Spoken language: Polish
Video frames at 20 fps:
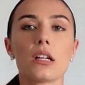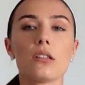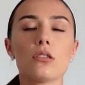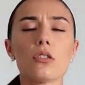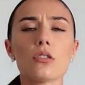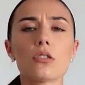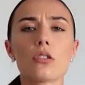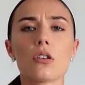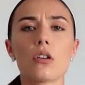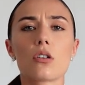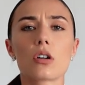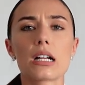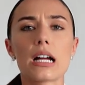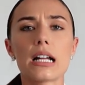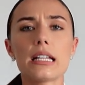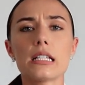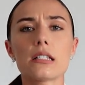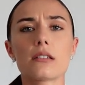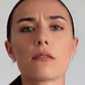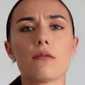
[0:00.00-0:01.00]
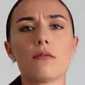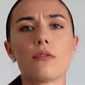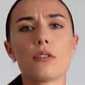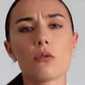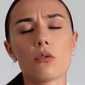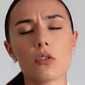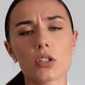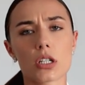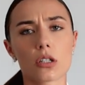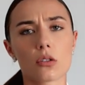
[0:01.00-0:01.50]
no to organizm
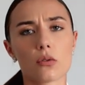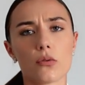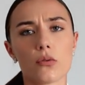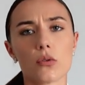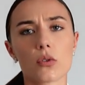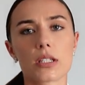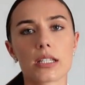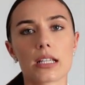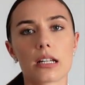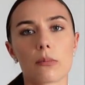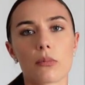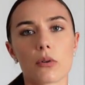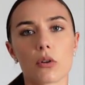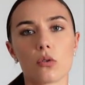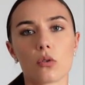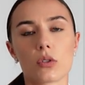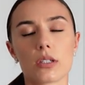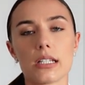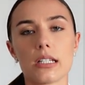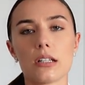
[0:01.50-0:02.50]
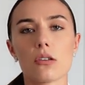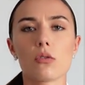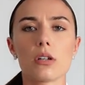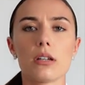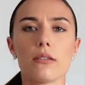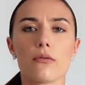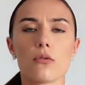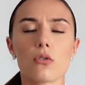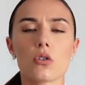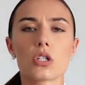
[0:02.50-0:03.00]
wyłącza tą funkcję reprodukcyjną
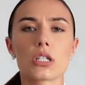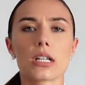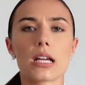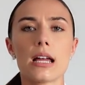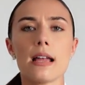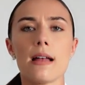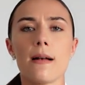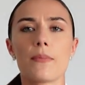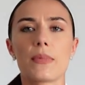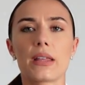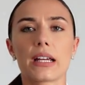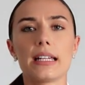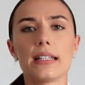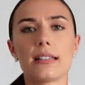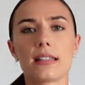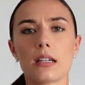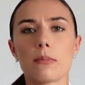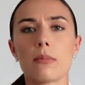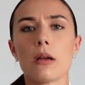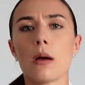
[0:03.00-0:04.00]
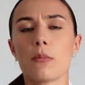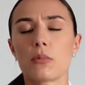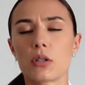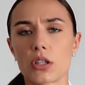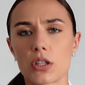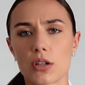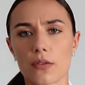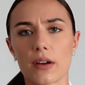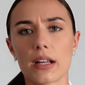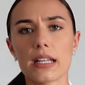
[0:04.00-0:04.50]
i włącza taki tryb
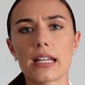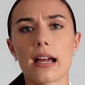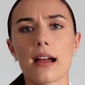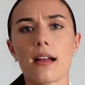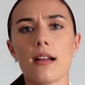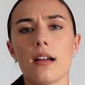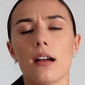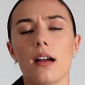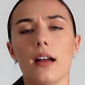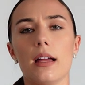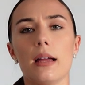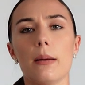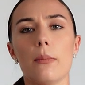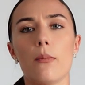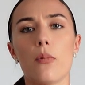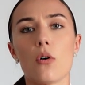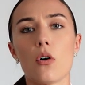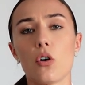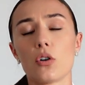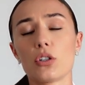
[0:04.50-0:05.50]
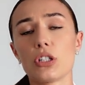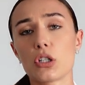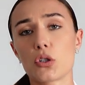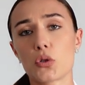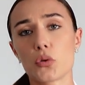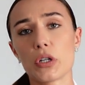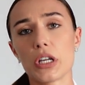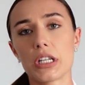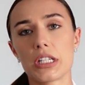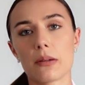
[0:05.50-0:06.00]
przetrwania, e, bo nie
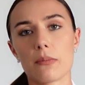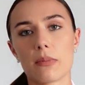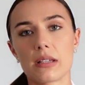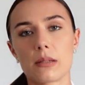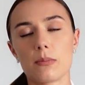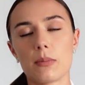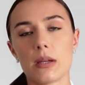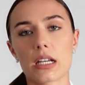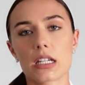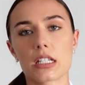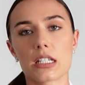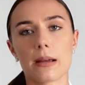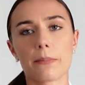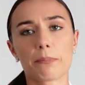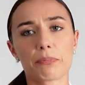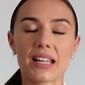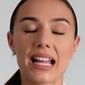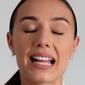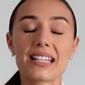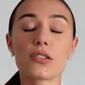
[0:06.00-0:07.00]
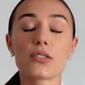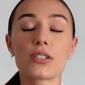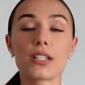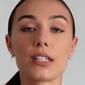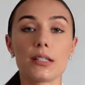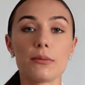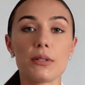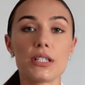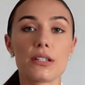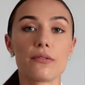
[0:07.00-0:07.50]
czuje się bezpiecznie. A co za
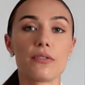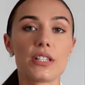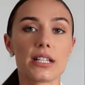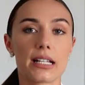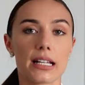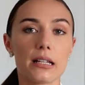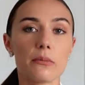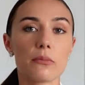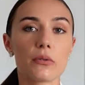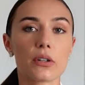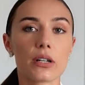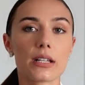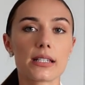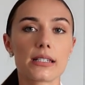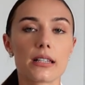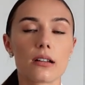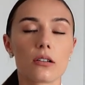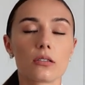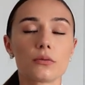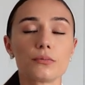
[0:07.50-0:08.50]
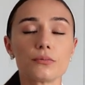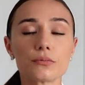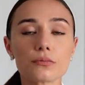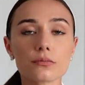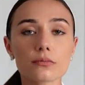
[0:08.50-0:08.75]
tym idzie? Wydzielany progesteron